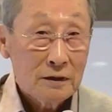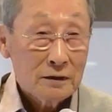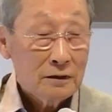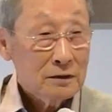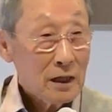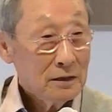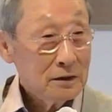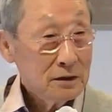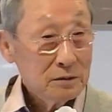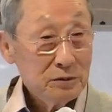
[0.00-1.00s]
그딸
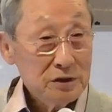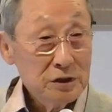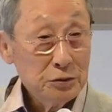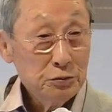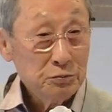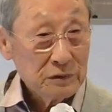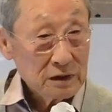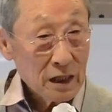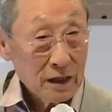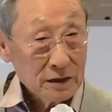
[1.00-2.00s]
이름이
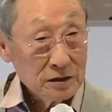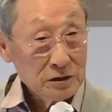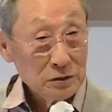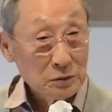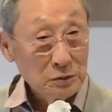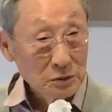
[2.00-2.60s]
지우입니다. 지우.